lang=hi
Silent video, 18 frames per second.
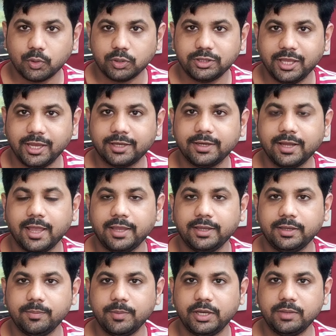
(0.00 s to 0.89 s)
तो आपको
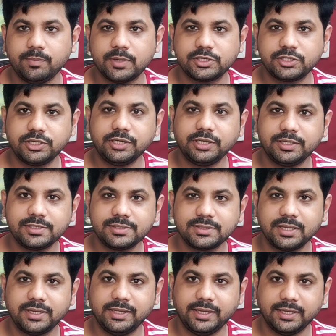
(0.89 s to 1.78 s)
देखना है कि मेरी मशीन
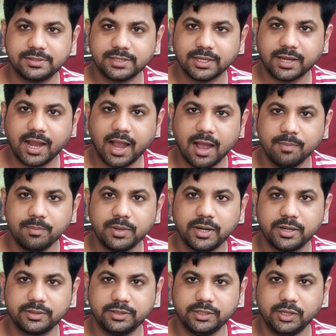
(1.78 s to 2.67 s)
किस तरीके से
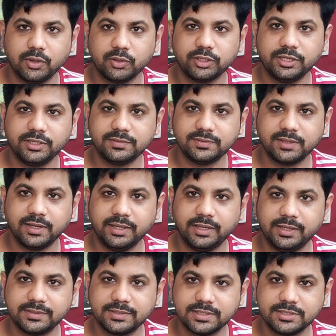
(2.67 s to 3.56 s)
काम करती है और किस
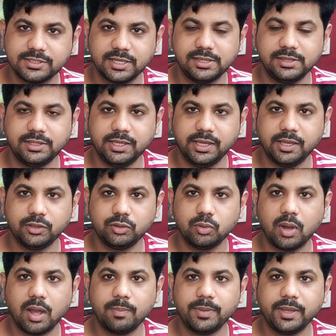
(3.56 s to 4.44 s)
तरीके से चलती
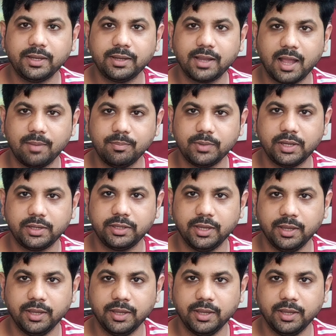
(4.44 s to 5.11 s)
है तो आप एक काम